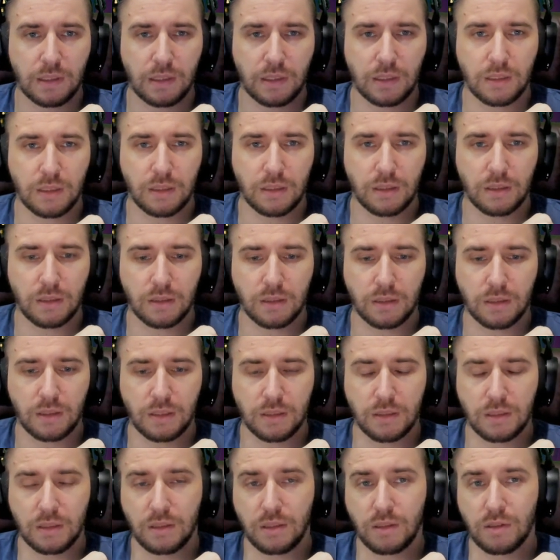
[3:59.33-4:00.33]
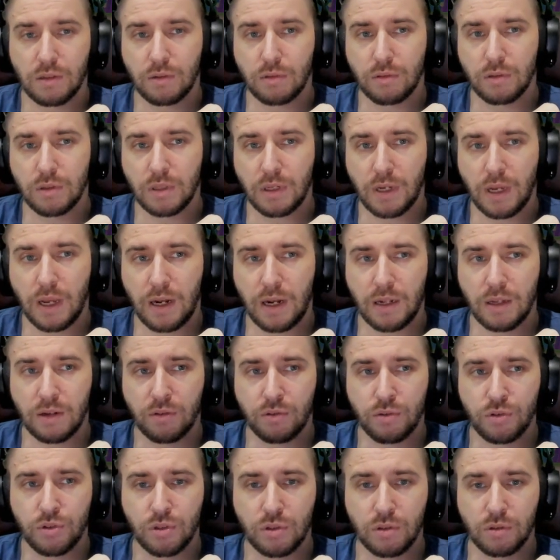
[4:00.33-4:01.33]
А, этот герой реально
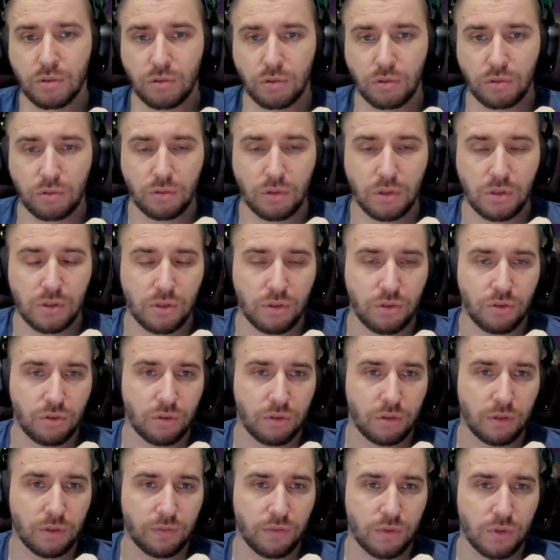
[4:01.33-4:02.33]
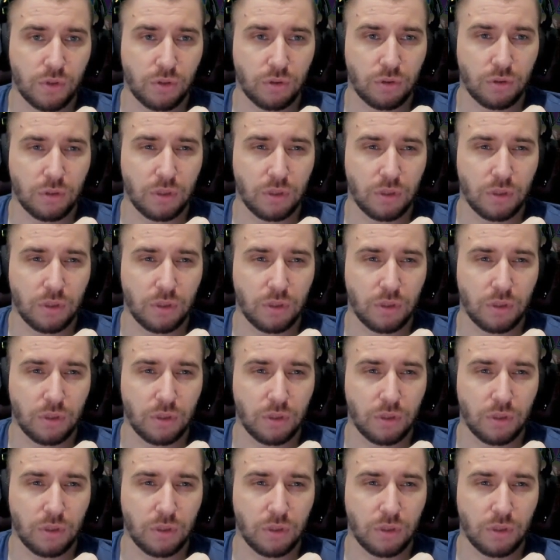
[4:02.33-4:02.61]
очень крутой за счет того, что